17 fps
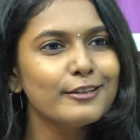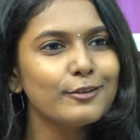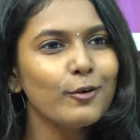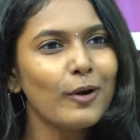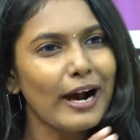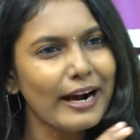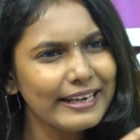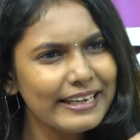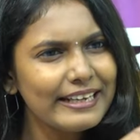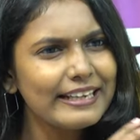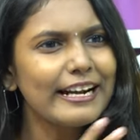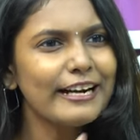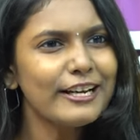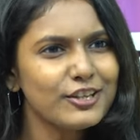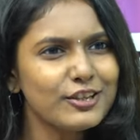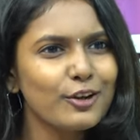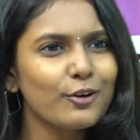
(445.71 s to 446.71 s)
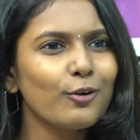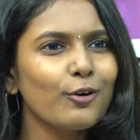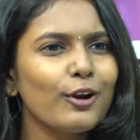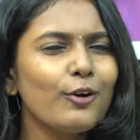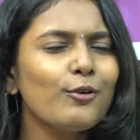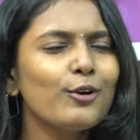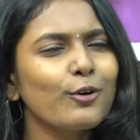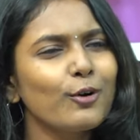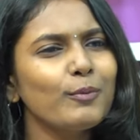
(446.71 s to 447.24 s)
ஸோ நீங்கள் நடித்த
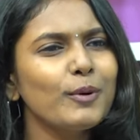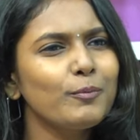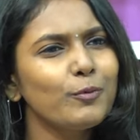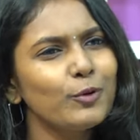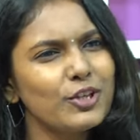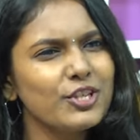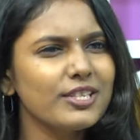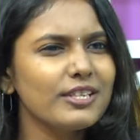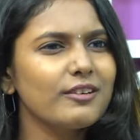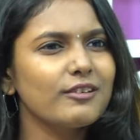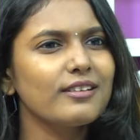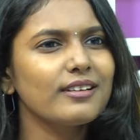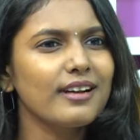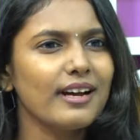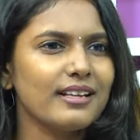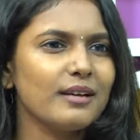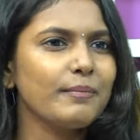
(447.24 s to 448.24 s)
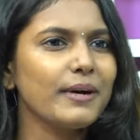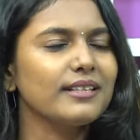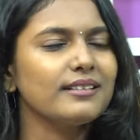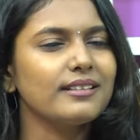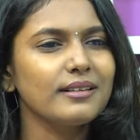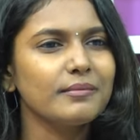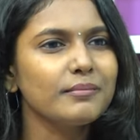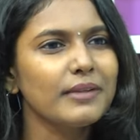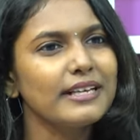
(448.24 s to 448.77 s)
ரோலில் உங்களுக்கு ரொம்ப பிடிச்ச ஒரு
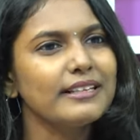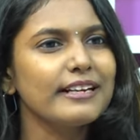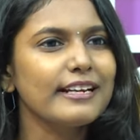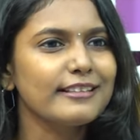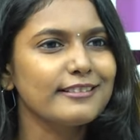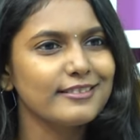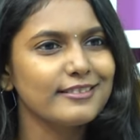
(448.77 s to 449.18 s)
கதாபாத்திரம் அதெல்லாம்